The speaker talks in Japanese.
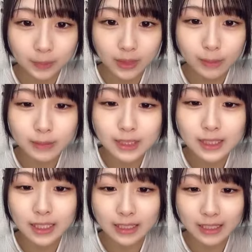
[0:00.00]
生写真
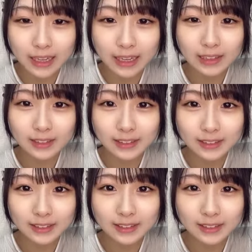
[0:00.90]
だっけ
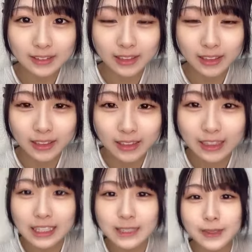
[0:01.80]
なん
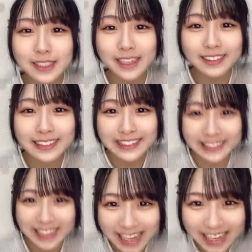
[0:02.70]
か発売されるんですよ
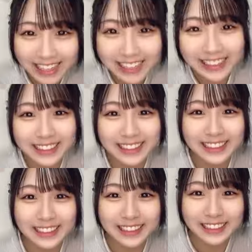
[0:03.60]
ね
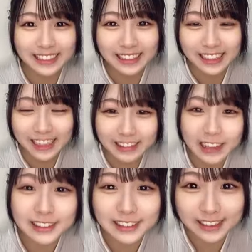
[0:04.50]
あの
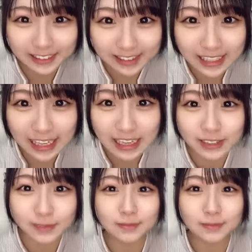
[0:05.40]
ゲットしてください